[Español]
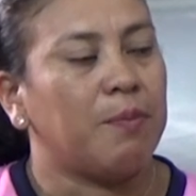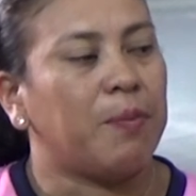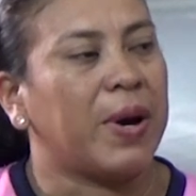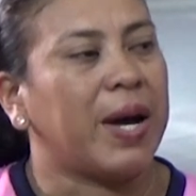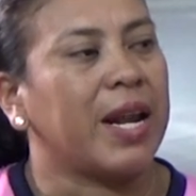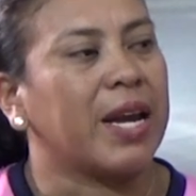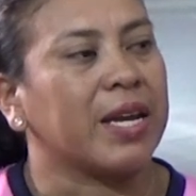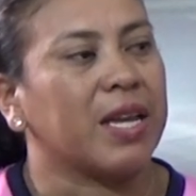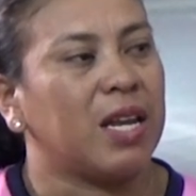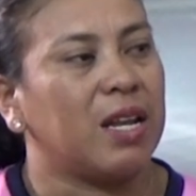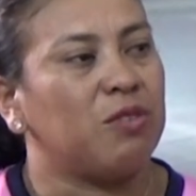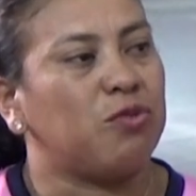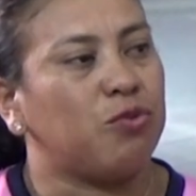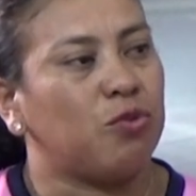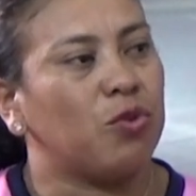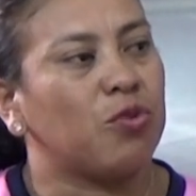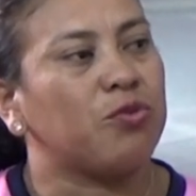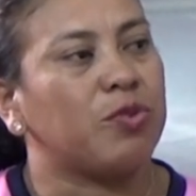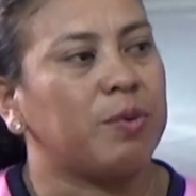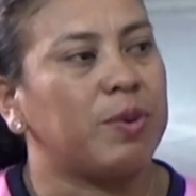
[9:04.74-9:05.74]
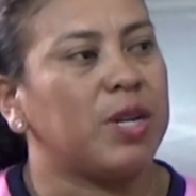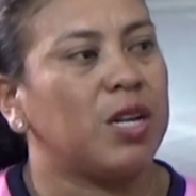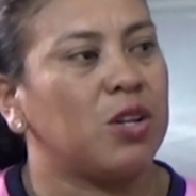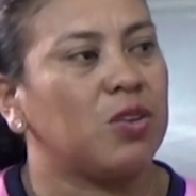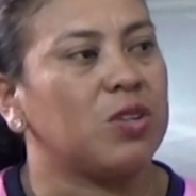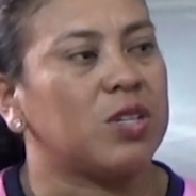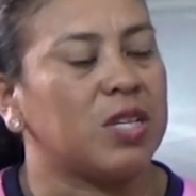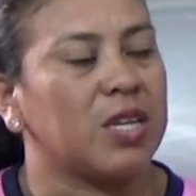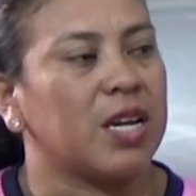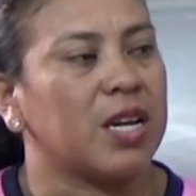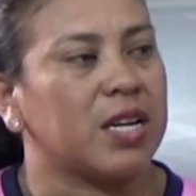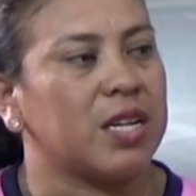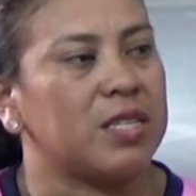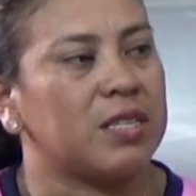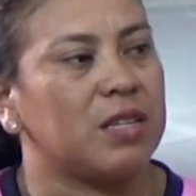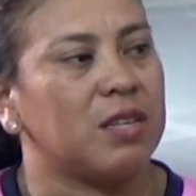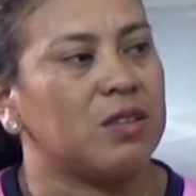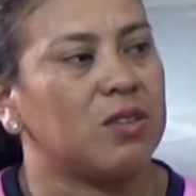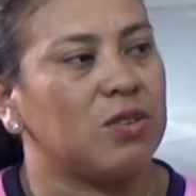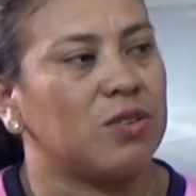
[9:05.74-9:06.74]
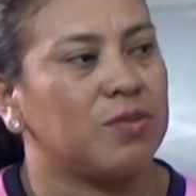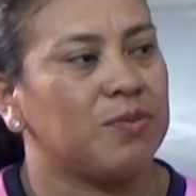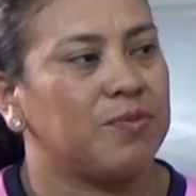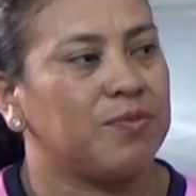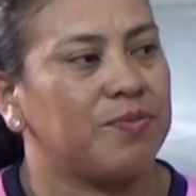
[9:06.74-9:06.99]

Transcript: para que el fútbol femenino siga creciendo.